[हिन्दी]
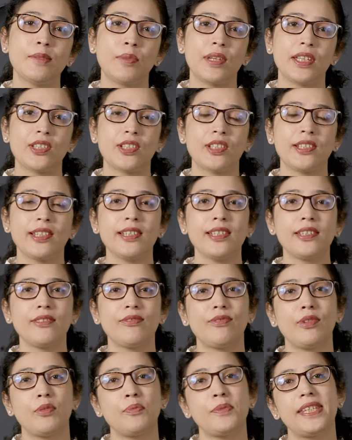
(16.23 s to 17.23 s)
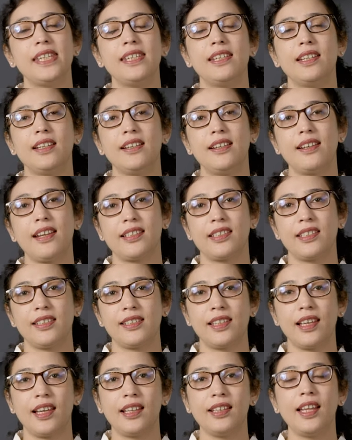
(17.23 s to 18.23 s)
स्पेशलिस्ट फ्रॉम सीकर
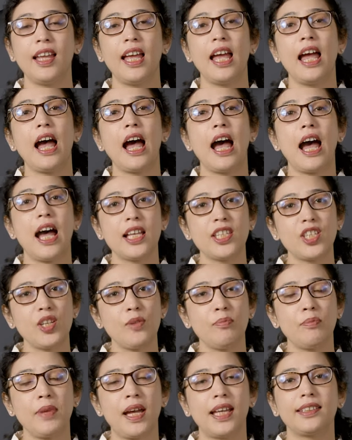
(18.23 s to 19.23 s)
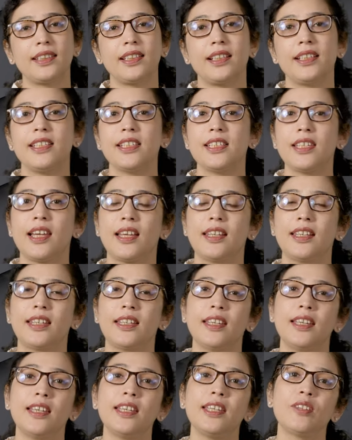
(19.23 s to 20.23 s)
राजस्थान आज हम बात करने जा
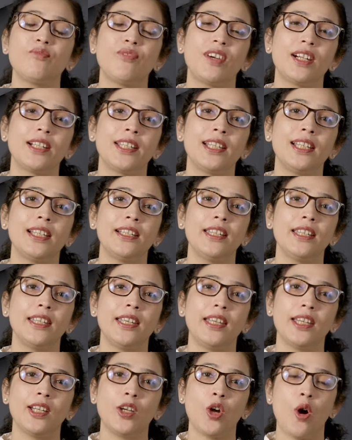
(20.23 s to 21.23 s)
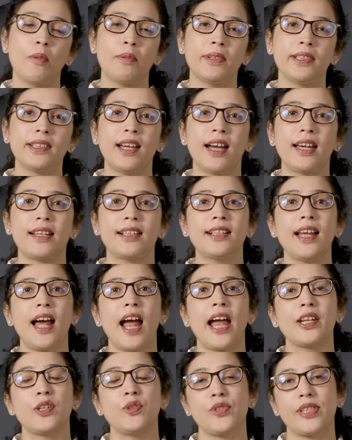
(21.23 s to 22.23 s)
रहे हैं इनफर्टिलिटी के एक कॉमन कारण
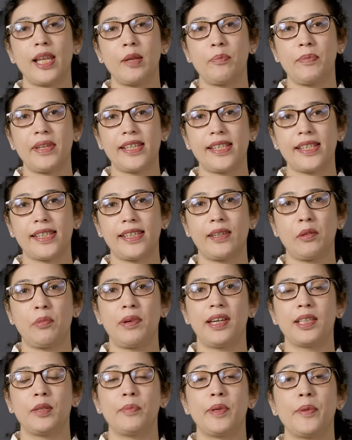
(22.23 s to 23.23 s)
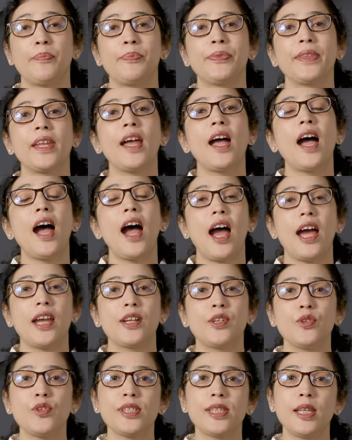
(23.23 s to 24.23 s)
हाइड्रोसेल्पिंग्स के बारे में
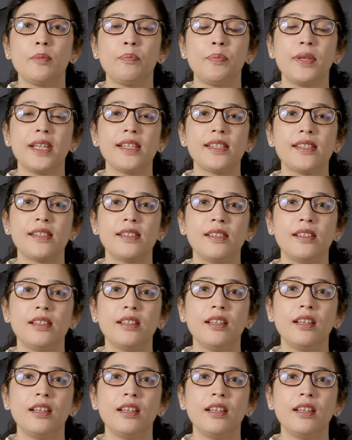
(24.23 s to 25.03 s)
हाइड्रोसेल्पिंग्स